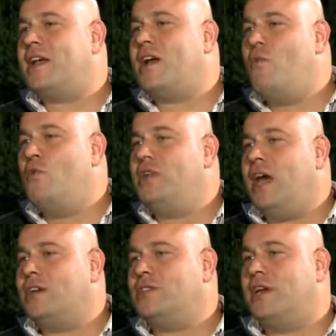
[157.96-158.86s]
لتكون آه،
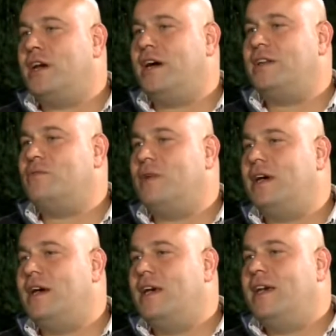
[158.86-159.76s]
الحشرات
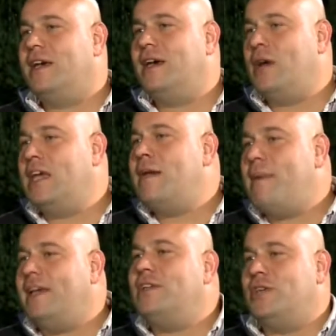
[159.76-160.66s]
وهي
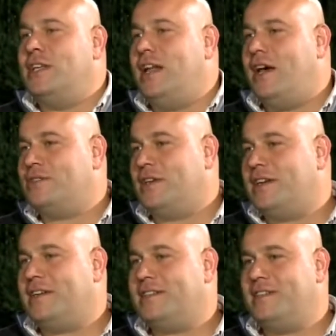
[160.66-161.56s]
معيشة
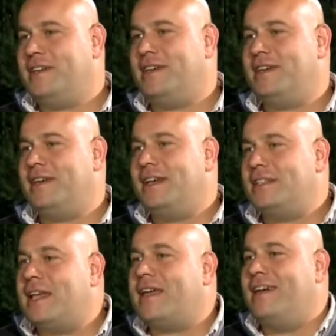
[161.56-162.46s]
للحشرات هي
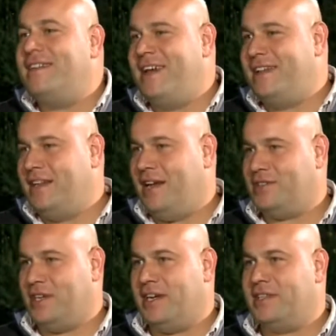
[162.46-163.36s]
سكن لهذه
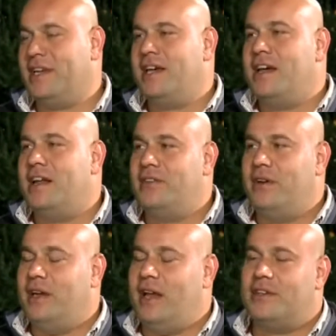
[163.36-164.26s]
الحشرات لأن
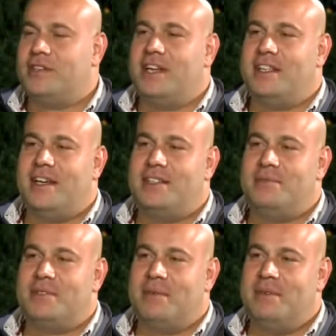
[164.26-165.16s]
الحشرات
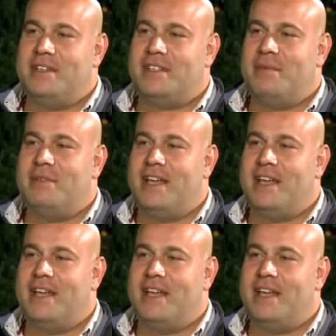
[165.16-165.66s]
هذه بطبيعتها